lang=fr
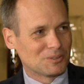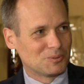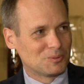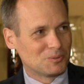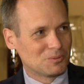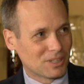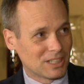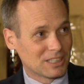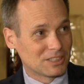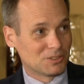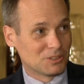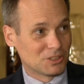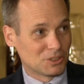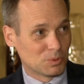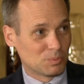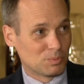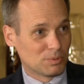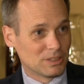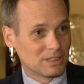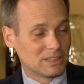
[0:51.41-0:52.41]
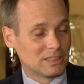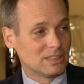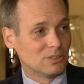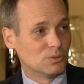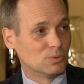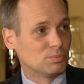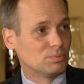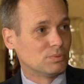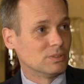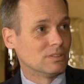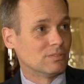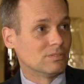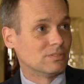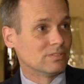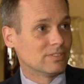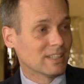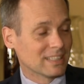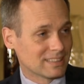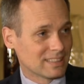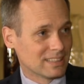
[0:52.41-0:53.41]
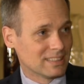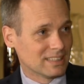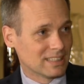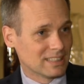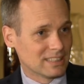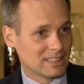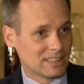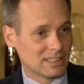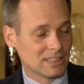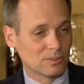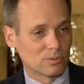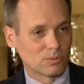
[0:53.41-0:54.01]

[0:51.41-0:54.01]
d'ouvrages de géopolitique depuis une vingtaine d'années.